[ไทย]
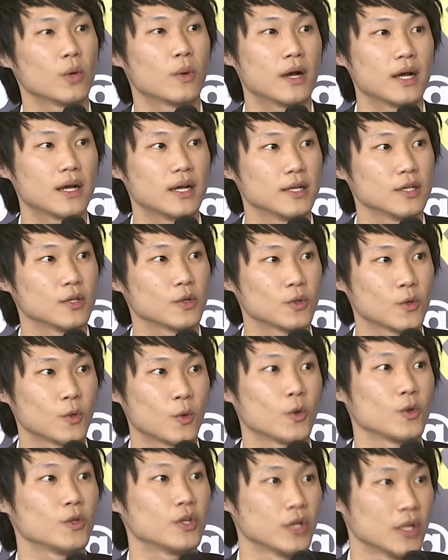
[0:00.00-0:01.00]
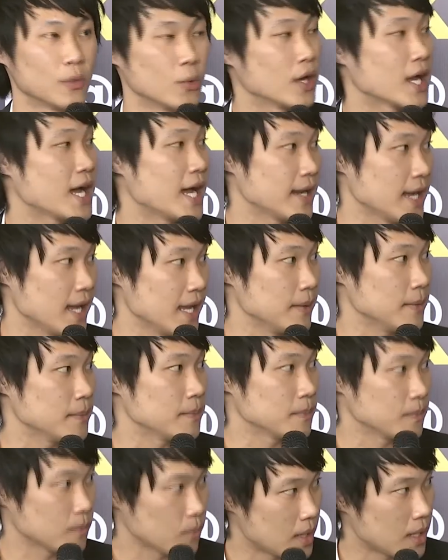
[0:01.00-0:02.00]
ที่ว่าคุณอยู่ในวงการไหน
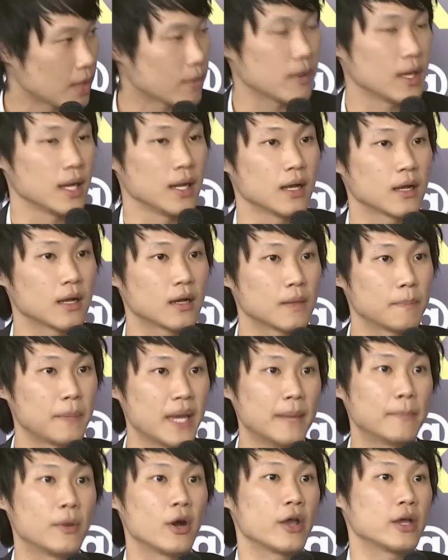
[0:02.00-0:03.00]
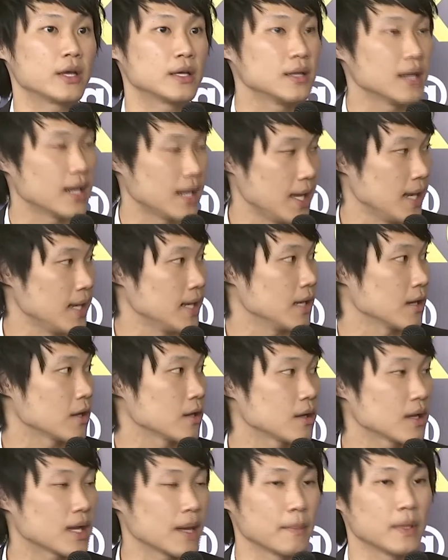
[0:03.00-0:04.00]
มากกว่าแล้วก็เพนพอยต์คืออะไรแล้วก็
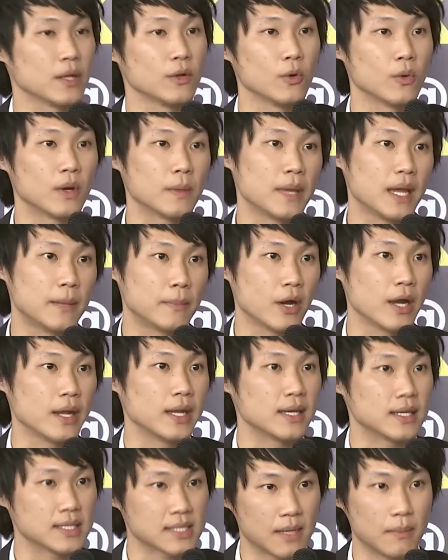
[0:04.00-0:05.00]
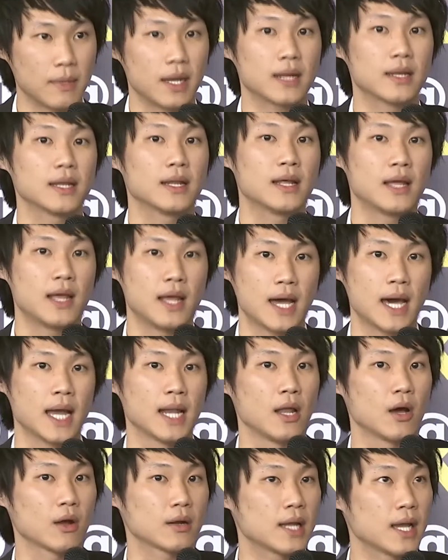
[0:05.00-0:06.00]
กลับไปดูว่าเพนพอยต์เนี่ยสามารถอัน
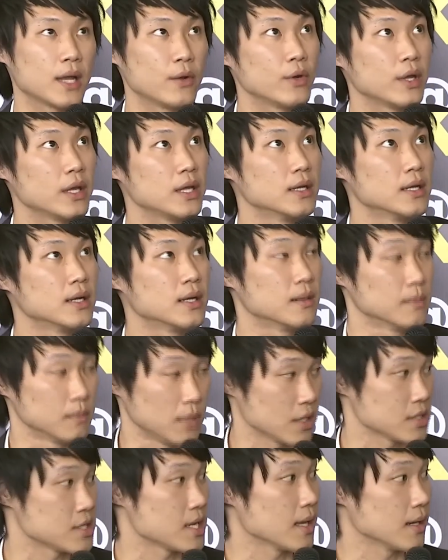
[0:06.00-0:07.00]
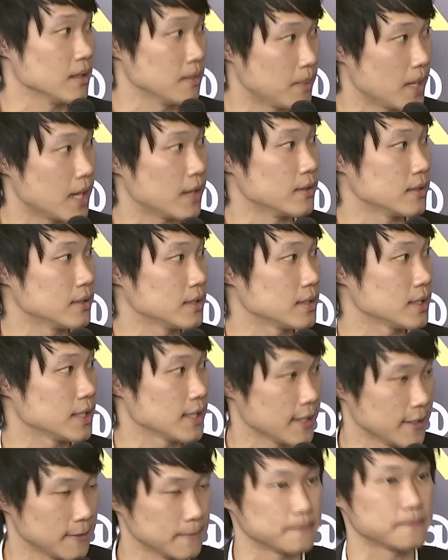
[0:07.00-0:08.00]
ล็อกได้ด้วยบล็อกเชนหรือเปล่า
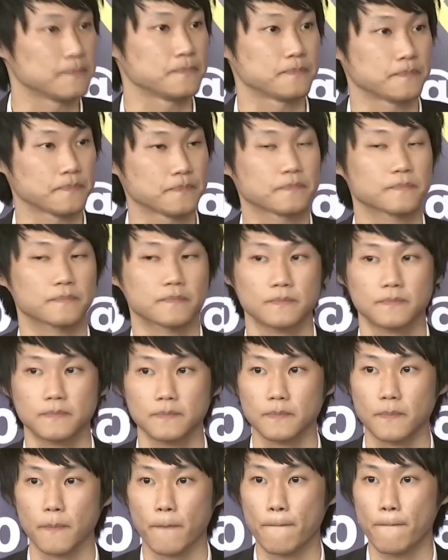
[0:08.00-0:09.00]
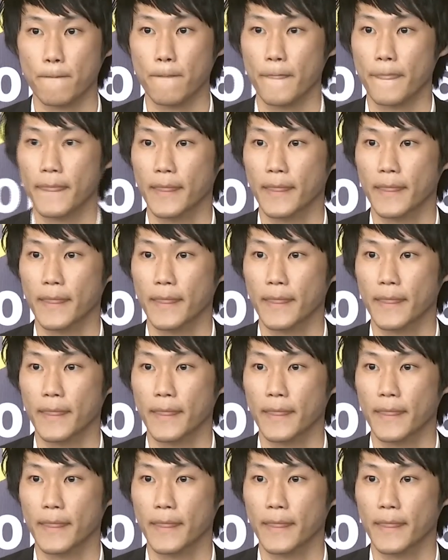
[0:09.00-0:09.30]
ครับถ้า